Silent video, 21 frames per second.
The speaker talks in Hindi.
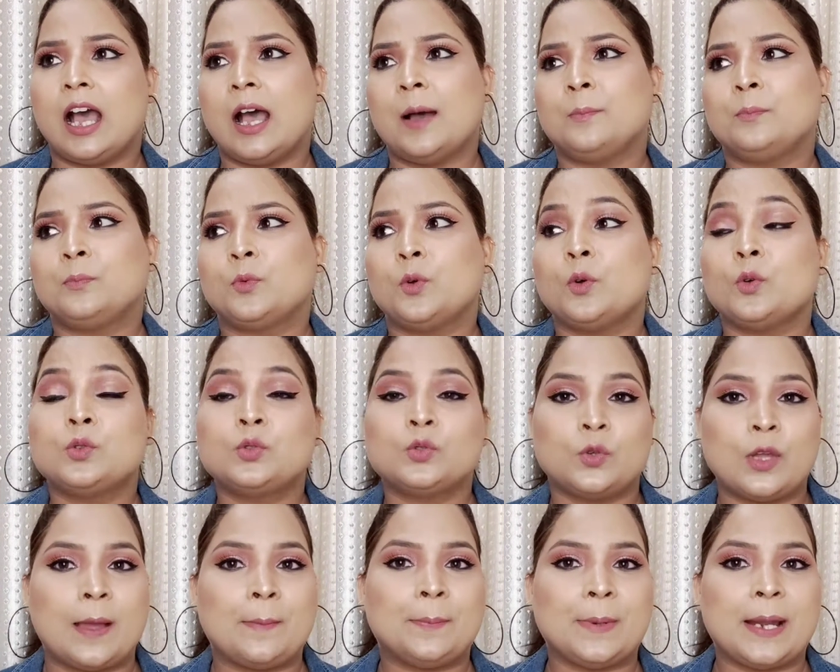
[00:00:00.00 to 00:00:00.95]
आपको
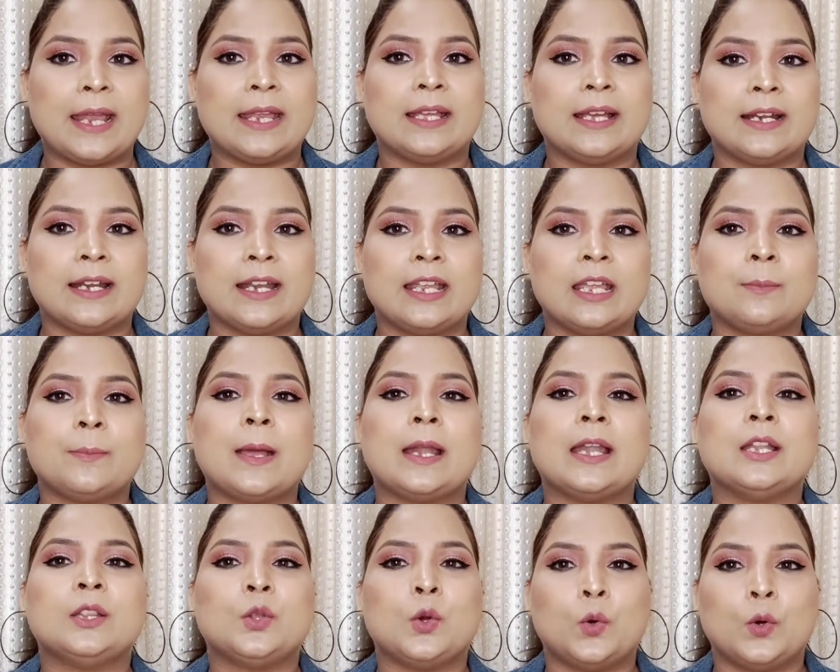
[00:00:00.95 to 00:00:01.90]
उसको अप्लाई करने के
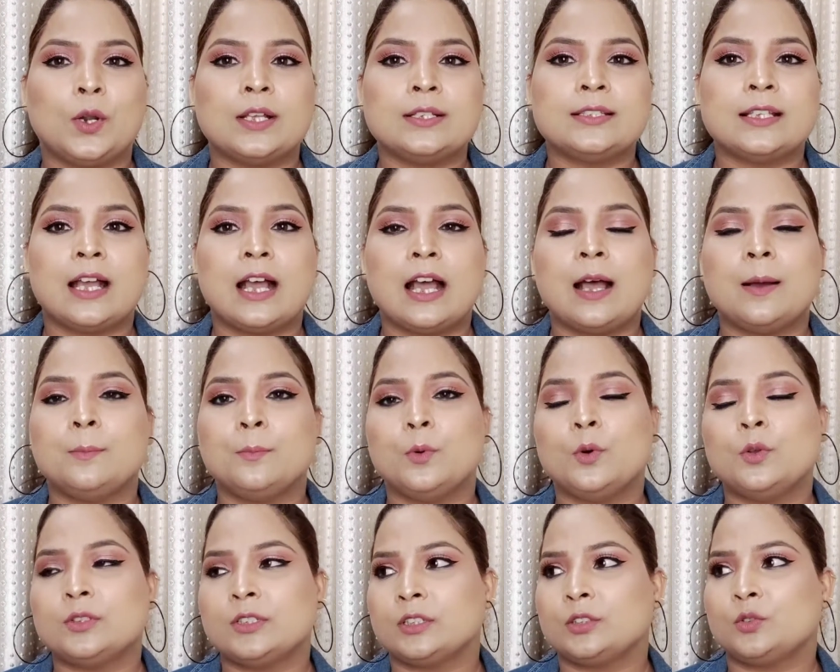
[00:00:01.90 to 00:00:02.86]
पहले थोड़ा सा आप
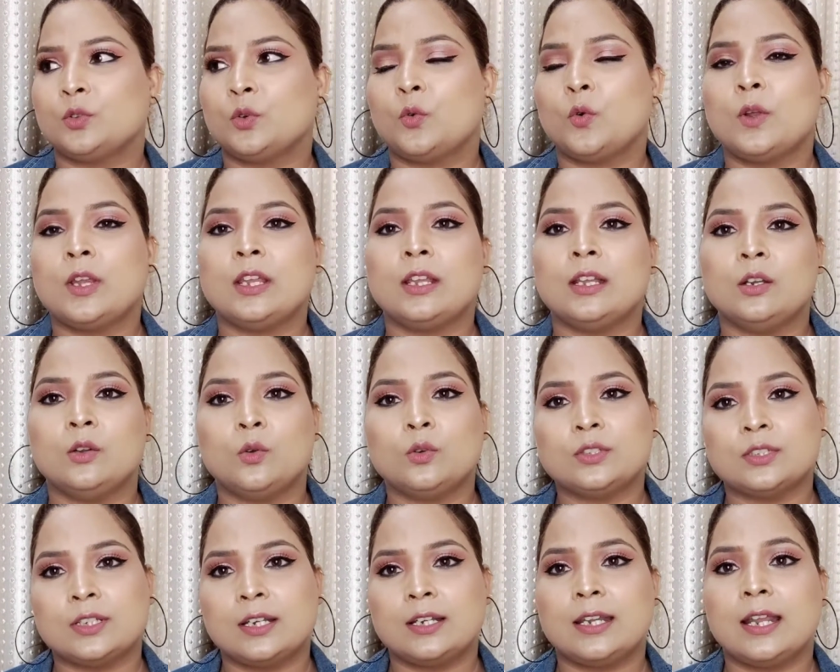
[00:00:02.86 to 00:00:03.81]
बोल सकते हो कोई
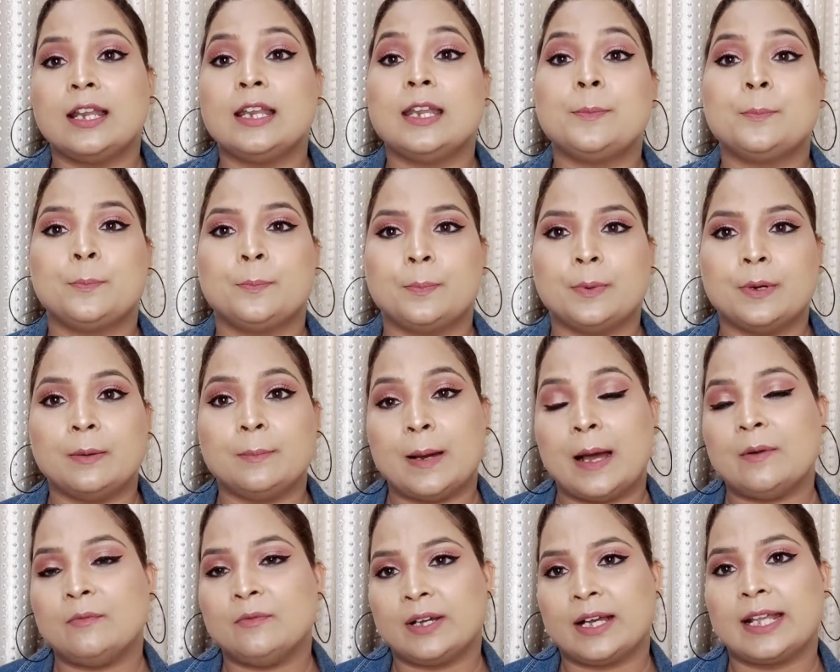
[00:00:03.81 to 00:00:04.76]
लोशन या लिप
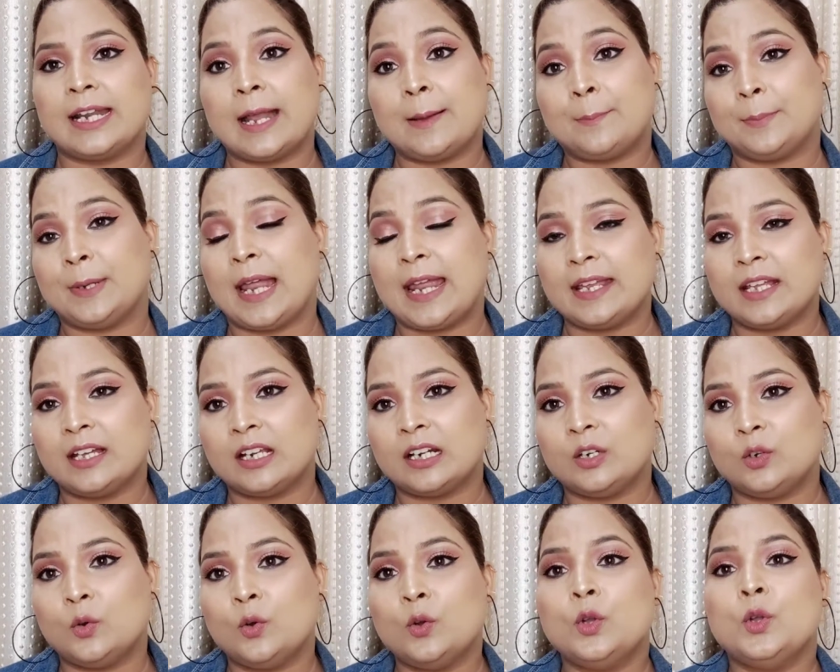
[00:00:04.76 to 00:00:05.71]
बाम वगैरह अप्लाई
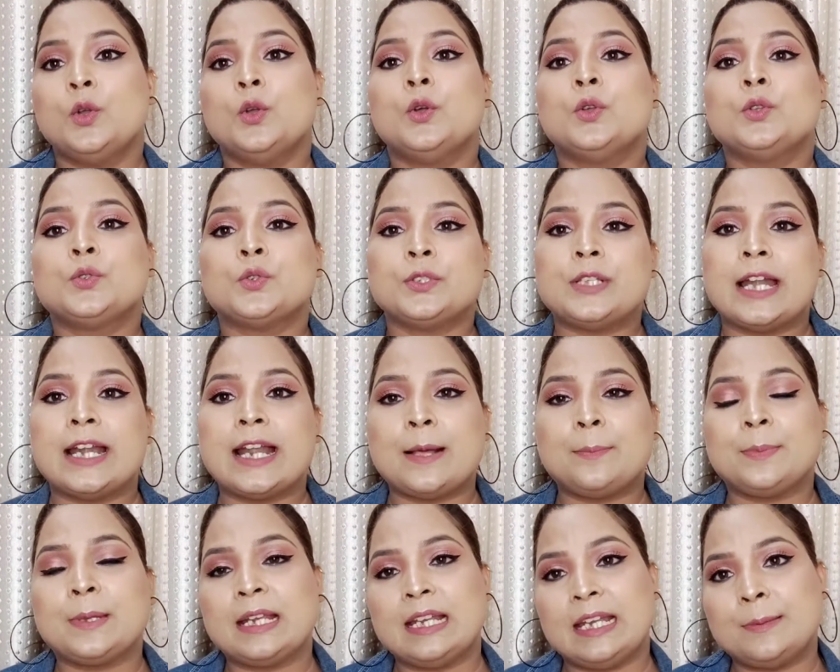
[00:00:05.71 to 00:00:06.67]
कर लो सो so दैट
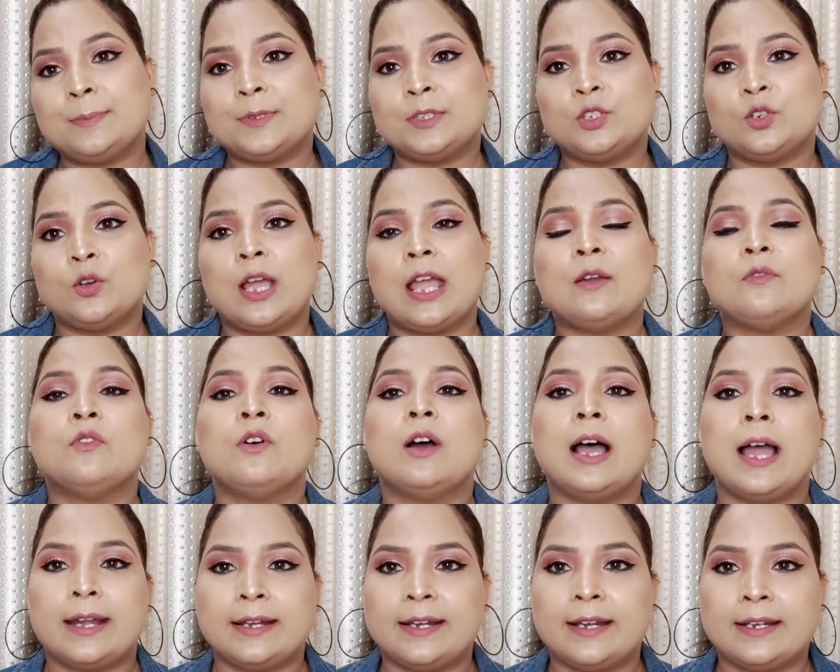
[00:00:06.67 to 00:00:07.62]
आपकी लिप्स जो है वो
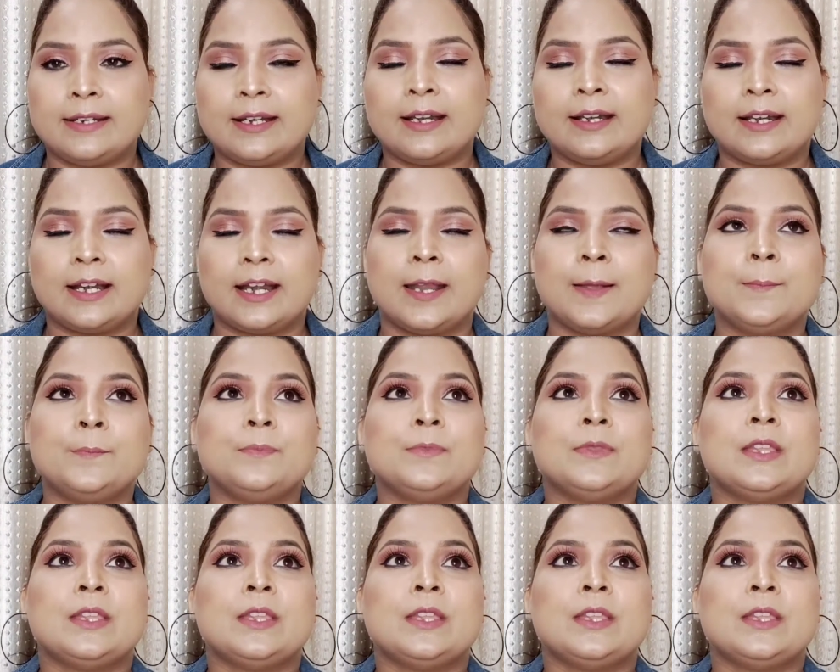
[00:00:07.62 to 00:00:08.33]
हाइड्रेटेड रहे